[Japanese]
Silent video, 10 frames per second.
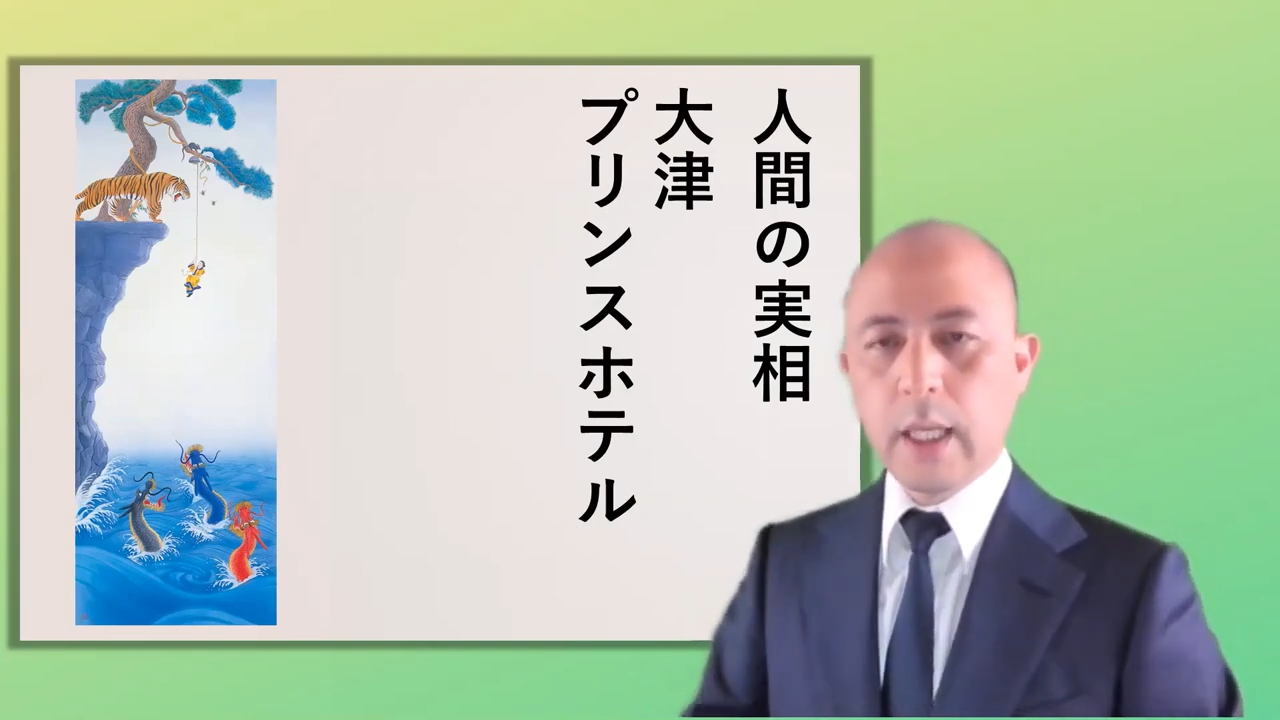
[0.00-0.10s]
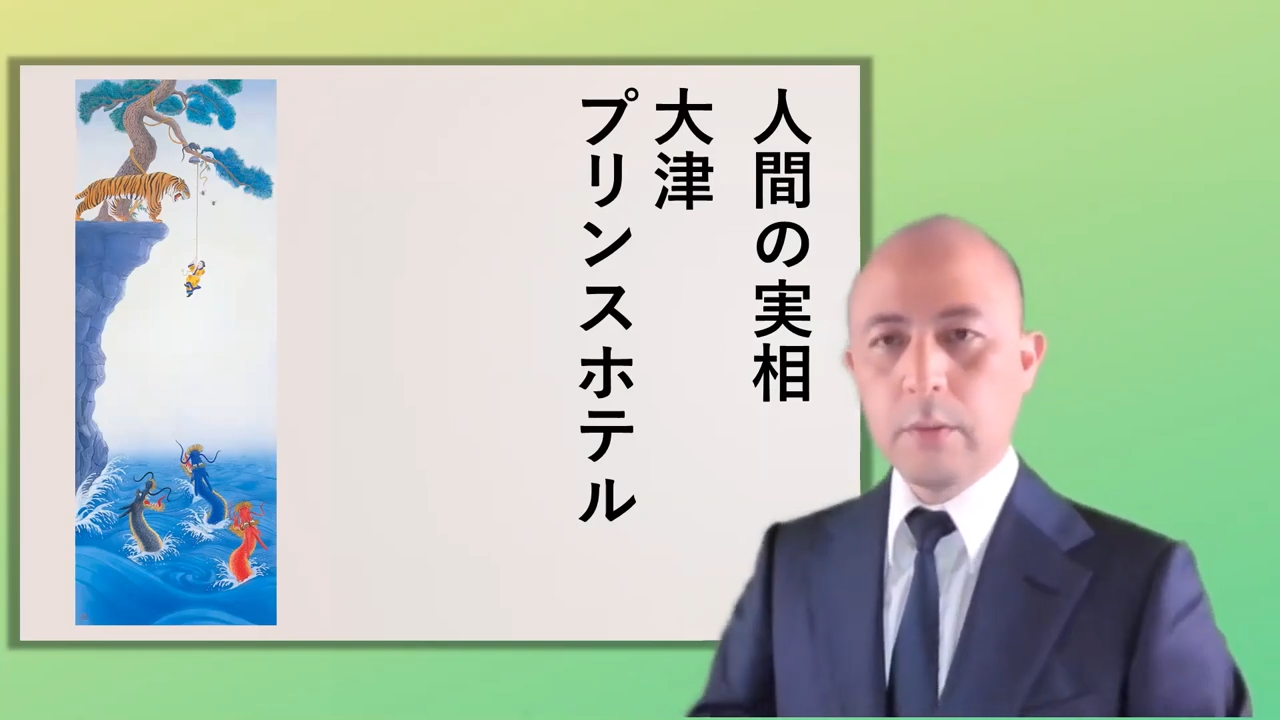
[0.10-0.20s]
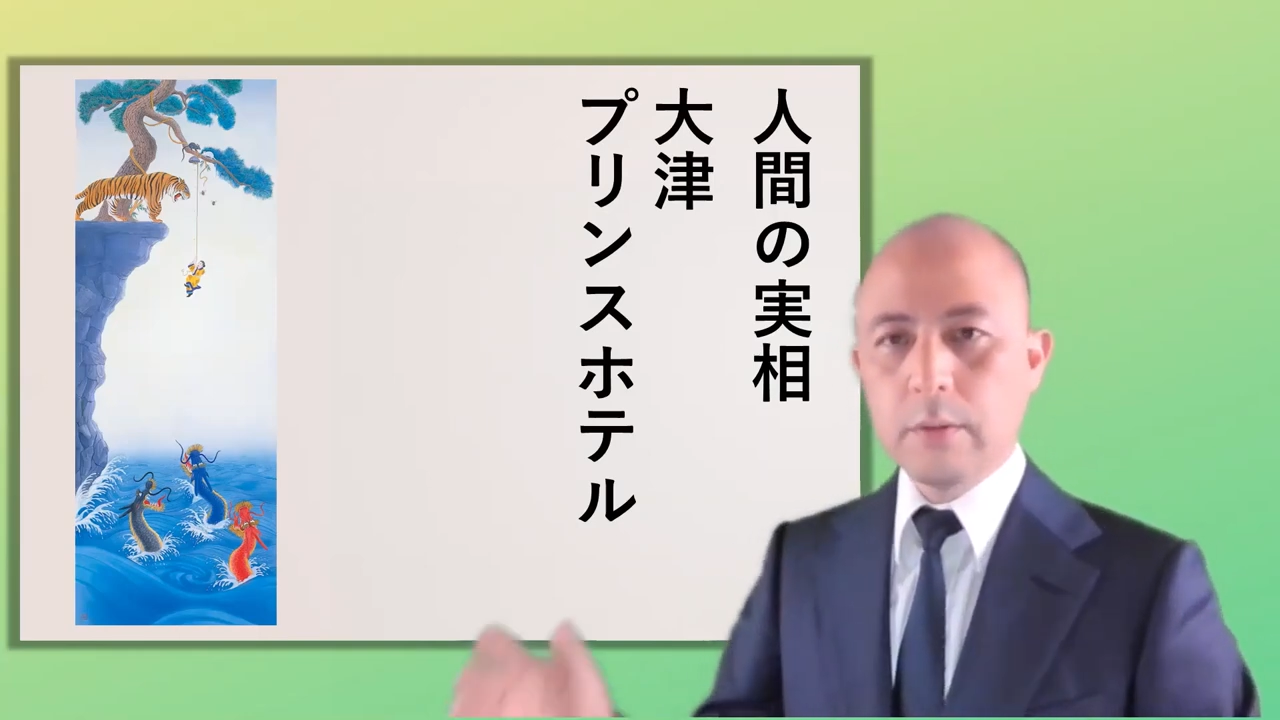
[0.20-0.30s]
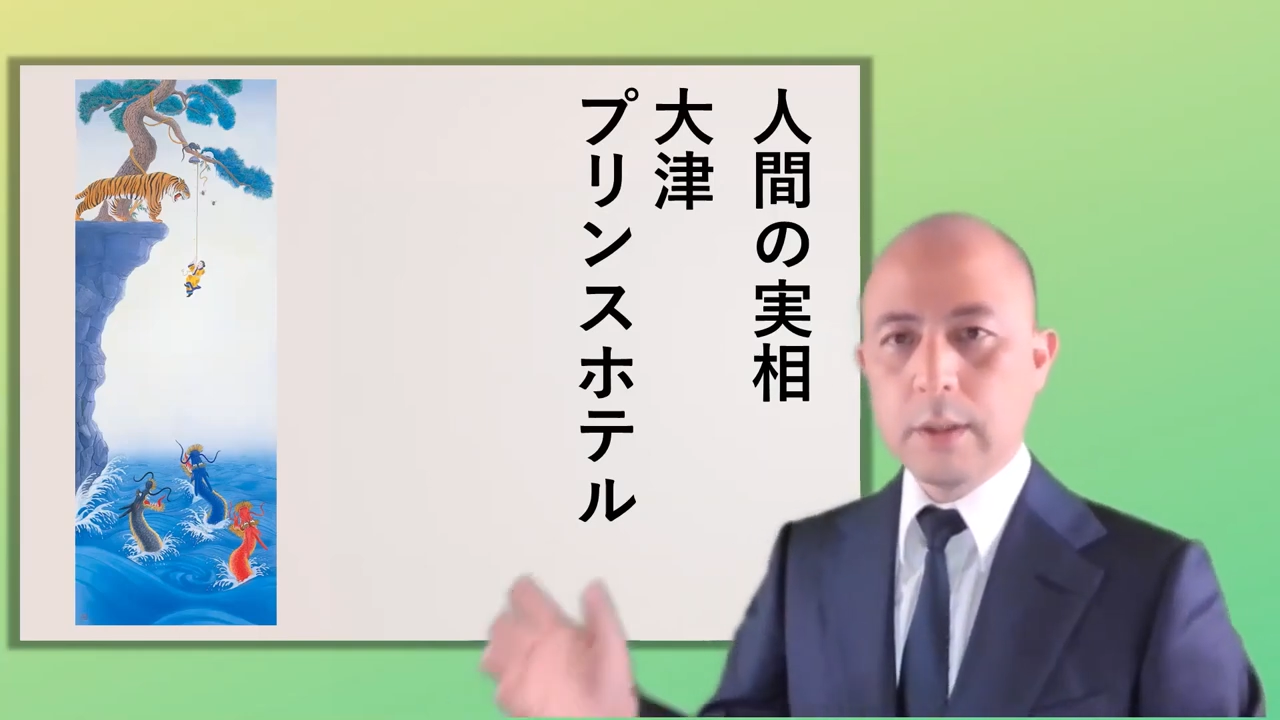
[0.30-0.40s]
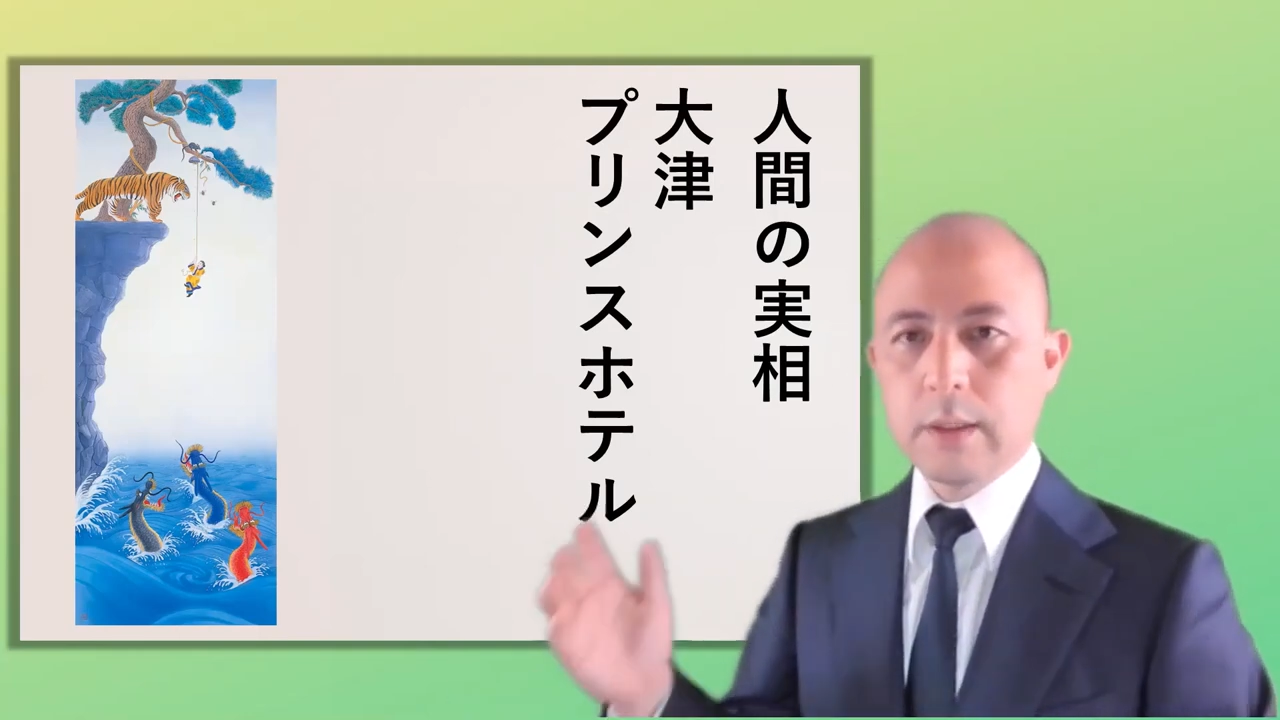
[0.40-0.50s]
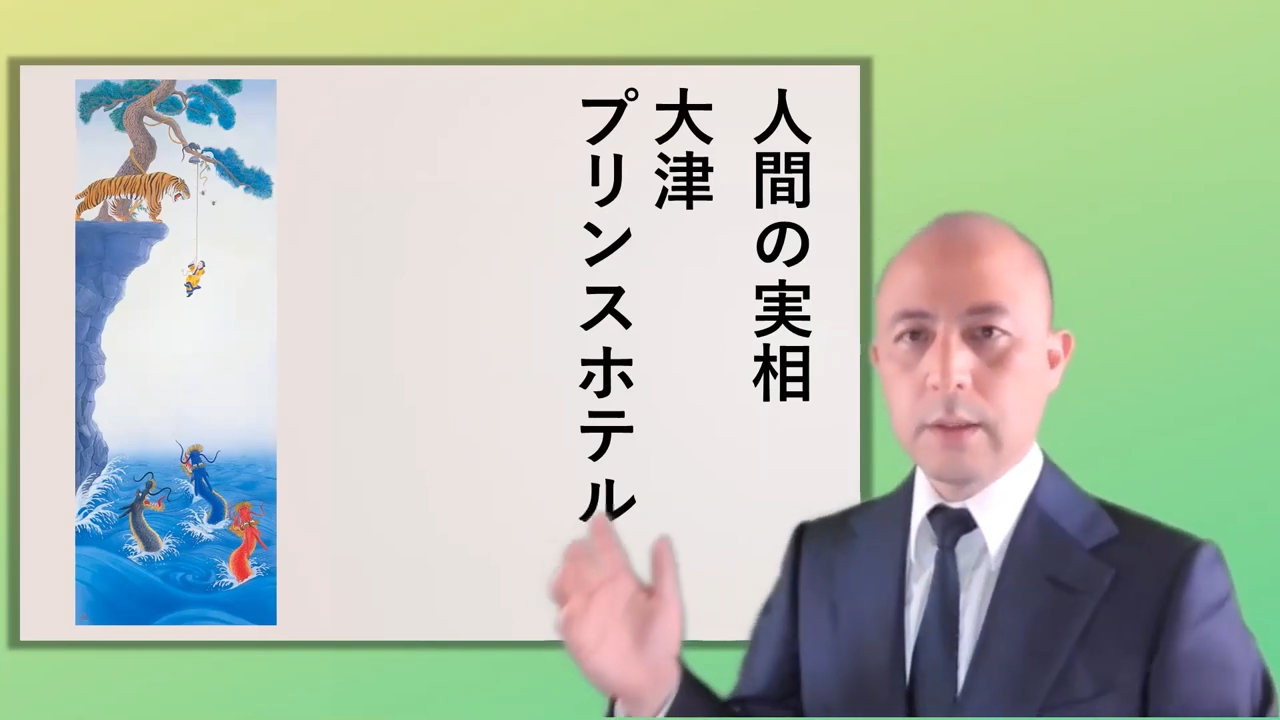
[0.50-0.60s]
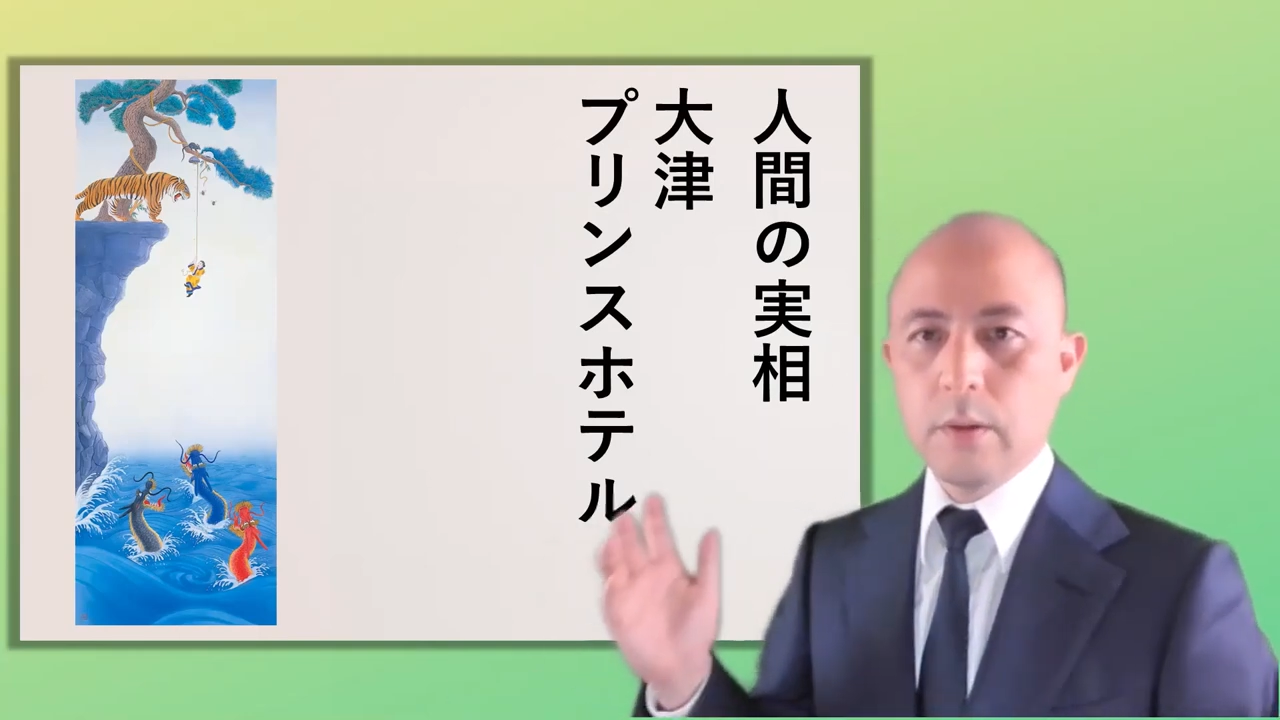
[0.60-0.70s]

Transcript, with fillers: 間の実